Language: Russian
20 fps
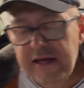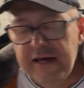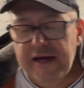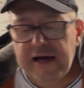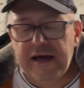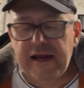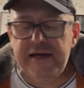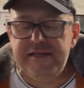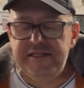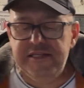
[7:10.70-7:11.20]

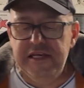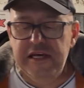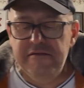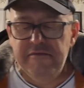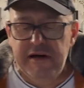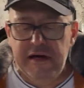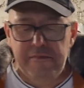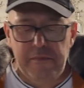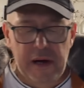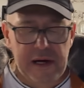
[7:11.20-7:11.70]

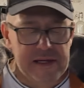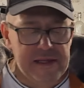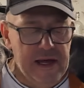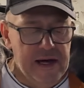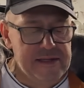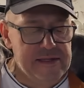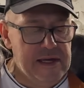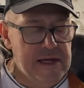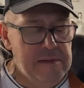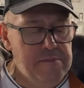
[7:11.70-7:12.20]
красивая
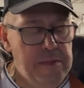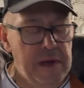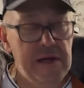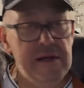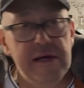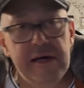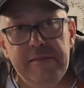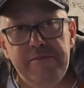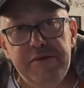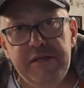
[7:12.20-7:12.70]
мохнатая
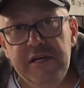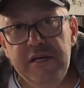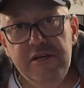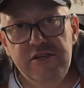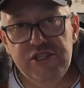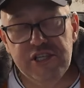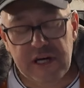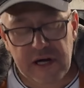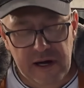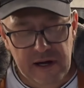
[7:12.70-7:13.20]
белая
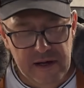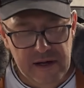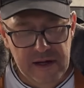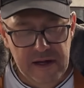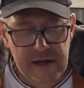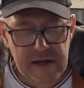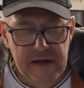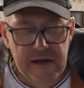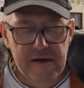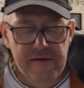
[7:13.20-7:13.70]
птичка,
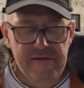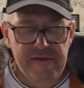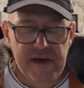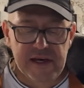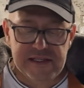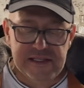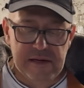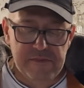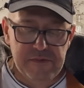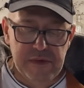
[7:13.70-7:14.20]

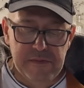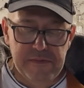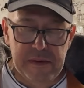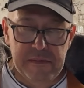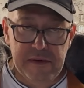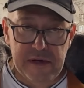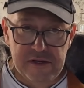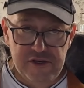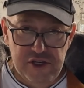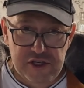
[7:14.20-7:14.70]
весом,
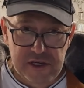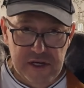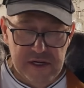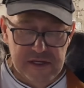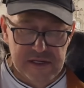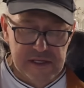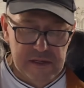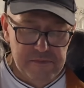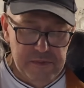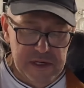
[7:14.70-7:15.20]
например,
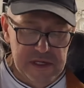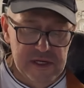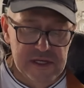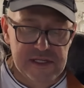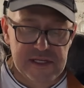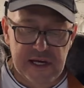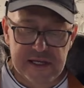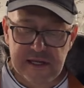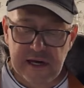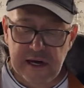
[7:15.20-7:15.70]
450